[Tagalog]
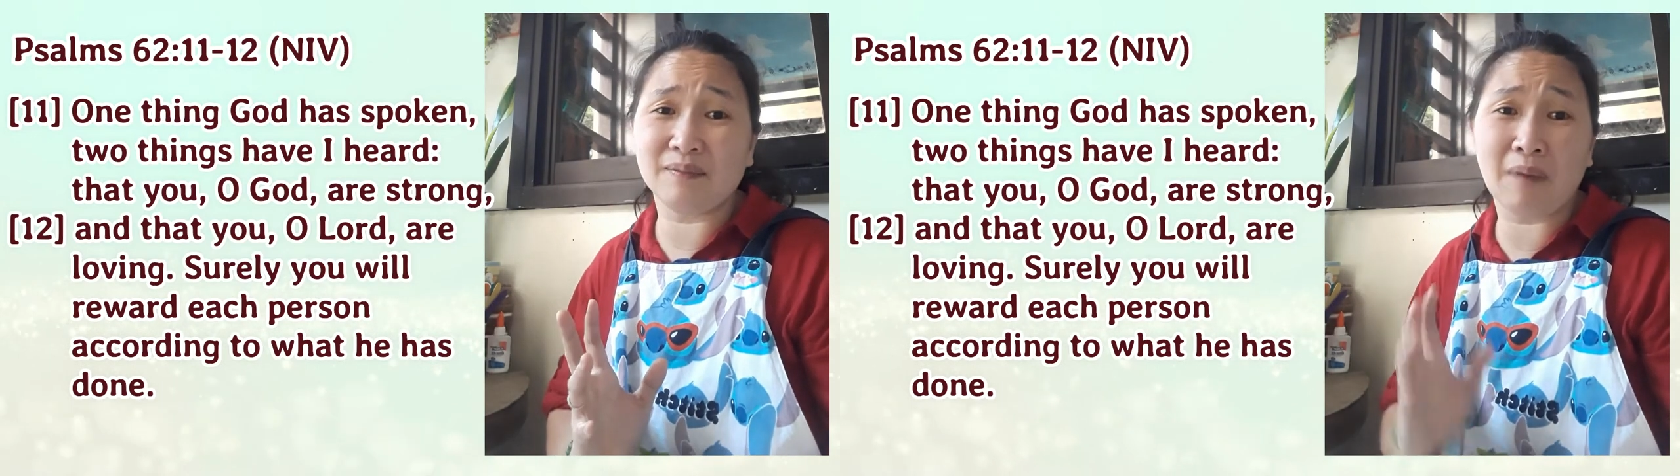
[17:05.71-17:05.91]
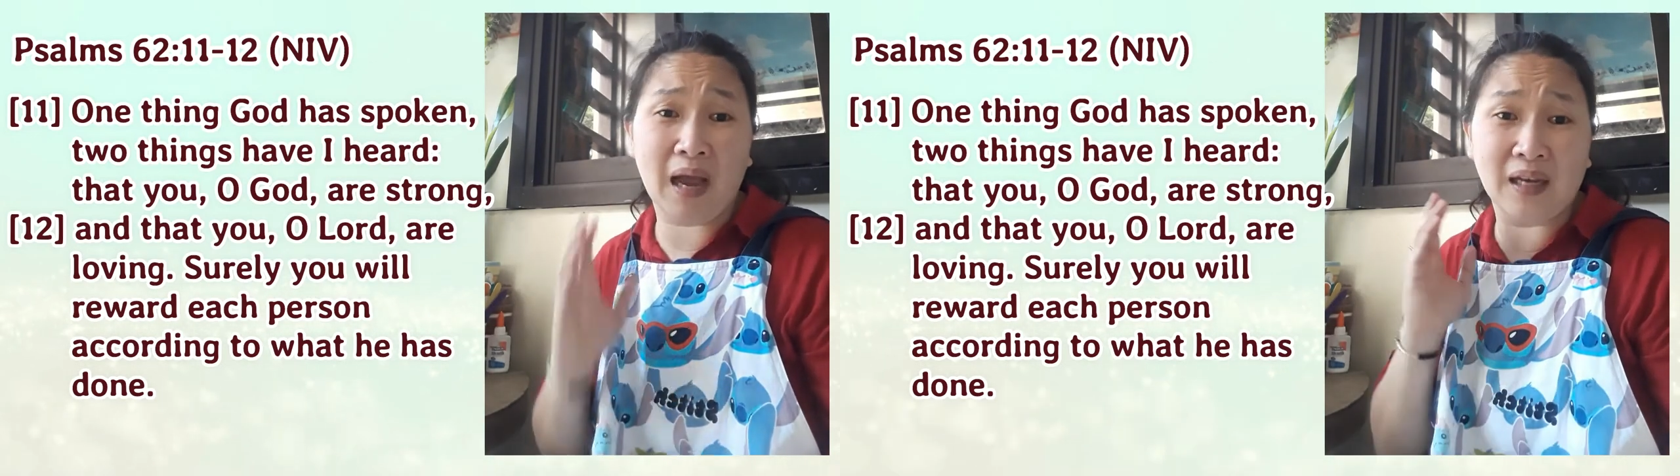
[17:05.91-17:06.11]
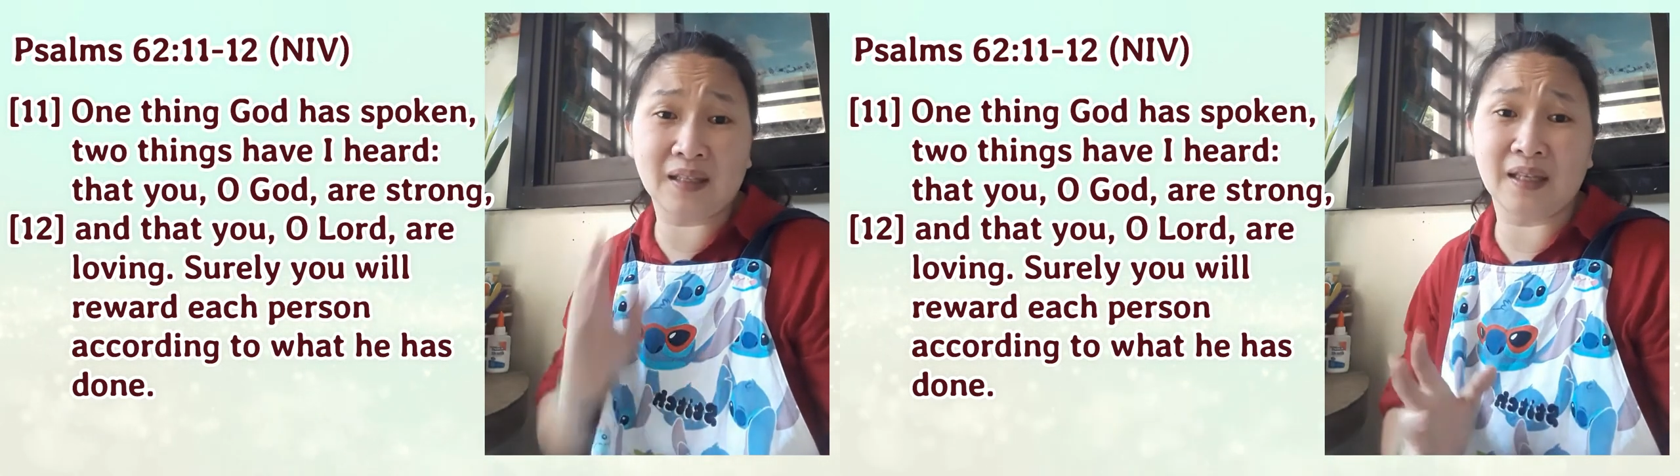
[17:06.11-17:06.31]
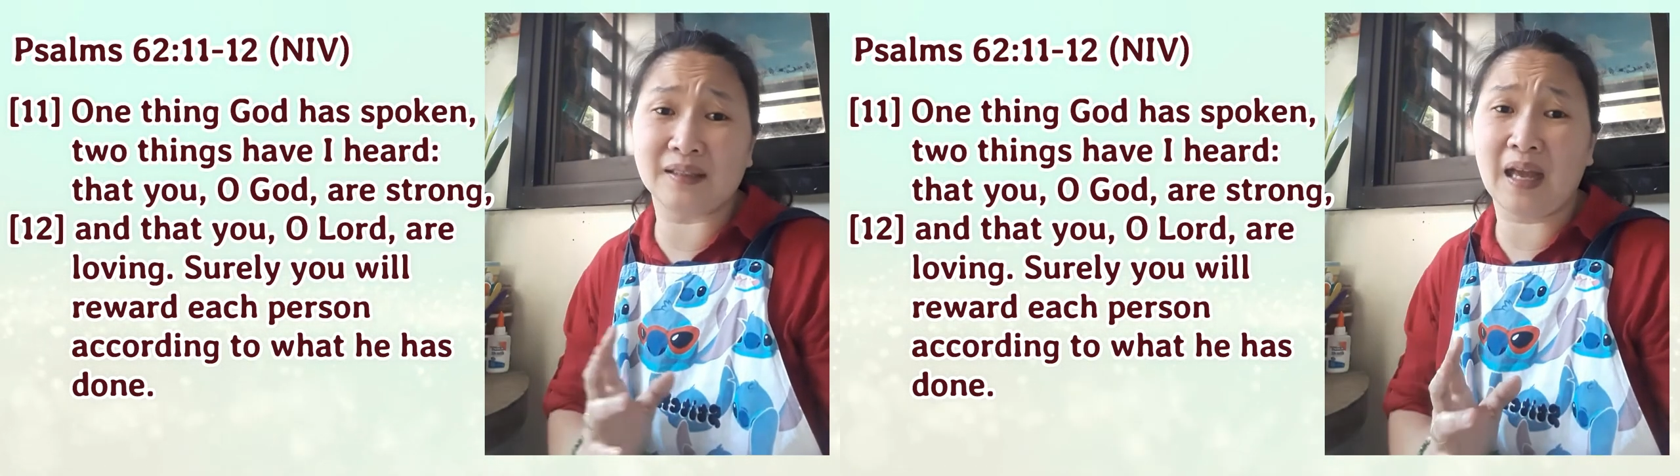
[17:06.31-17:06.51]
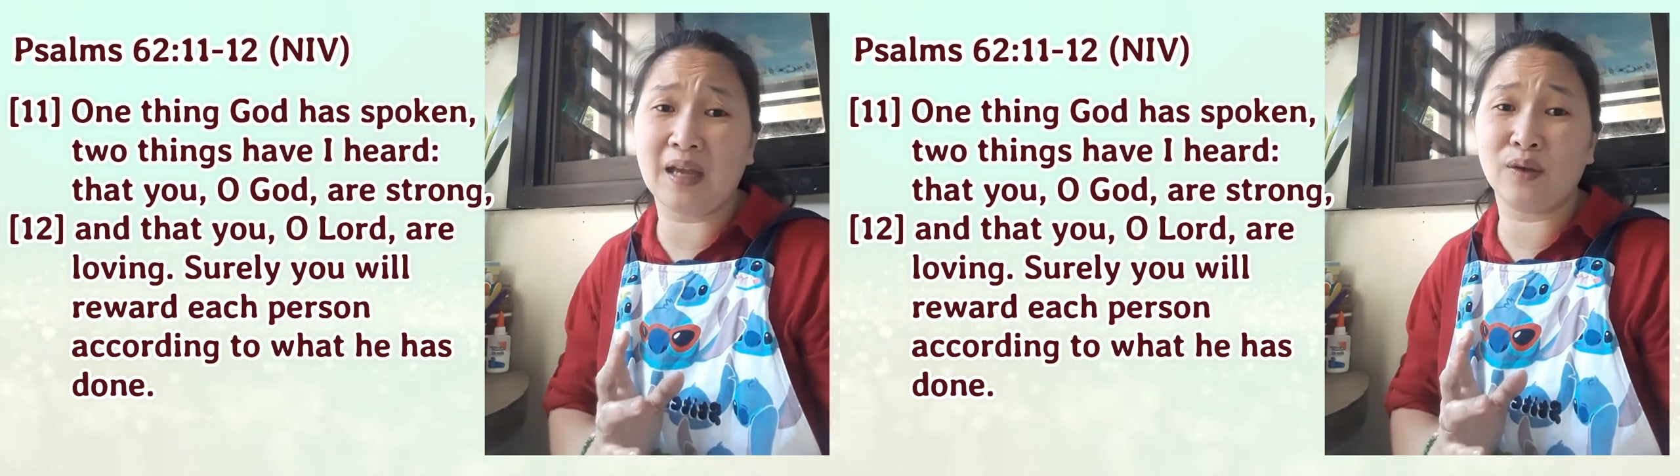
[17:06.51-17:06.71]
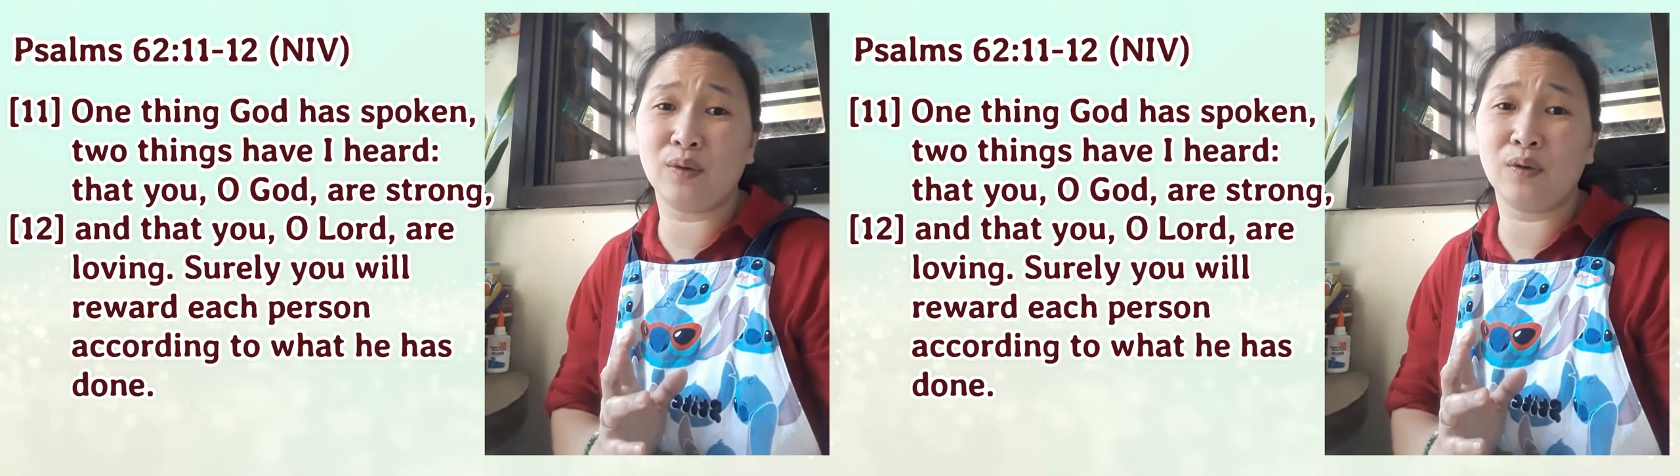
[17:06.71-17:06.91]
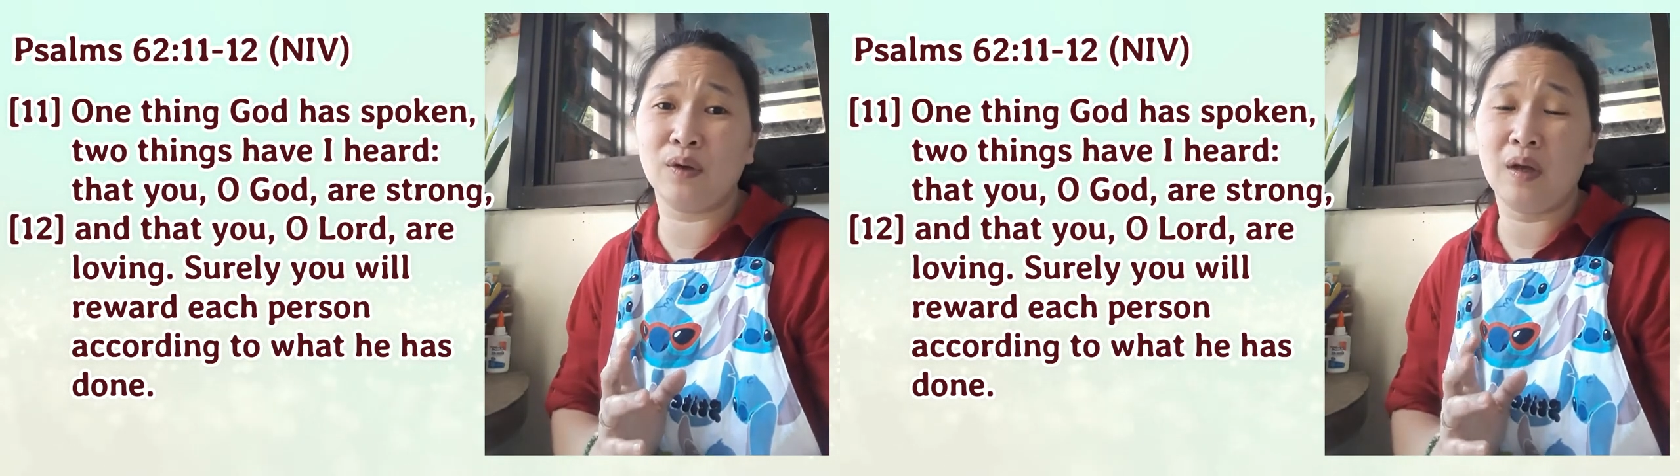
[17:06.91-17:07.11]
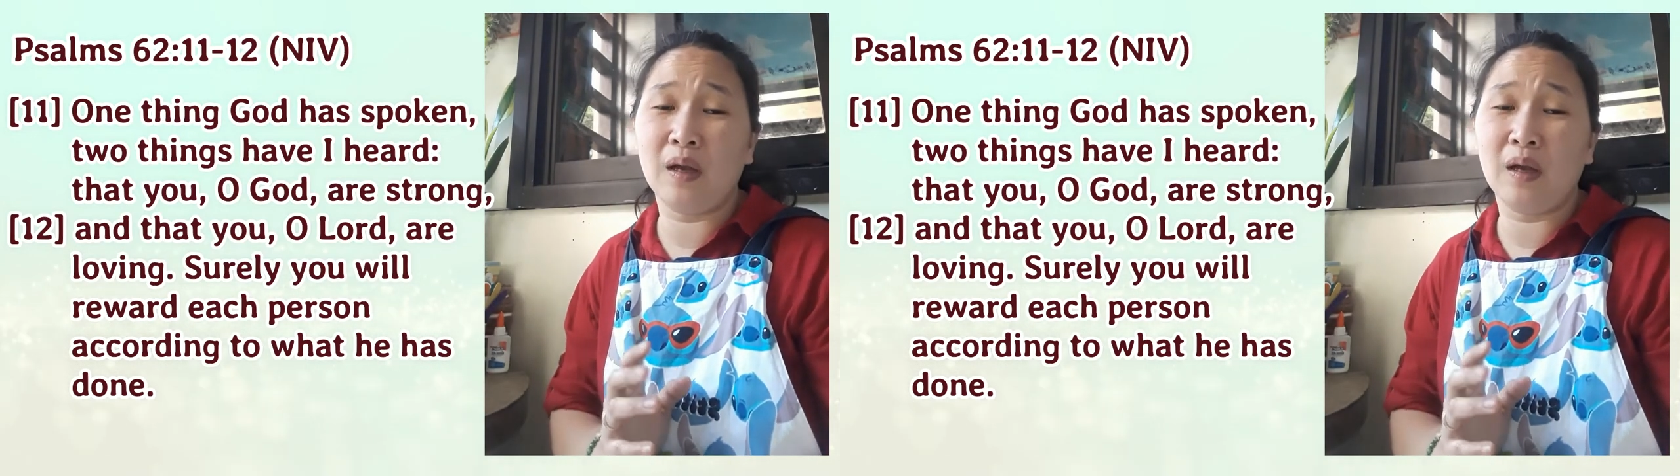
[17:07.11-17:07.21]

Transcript: mahal niya tayo,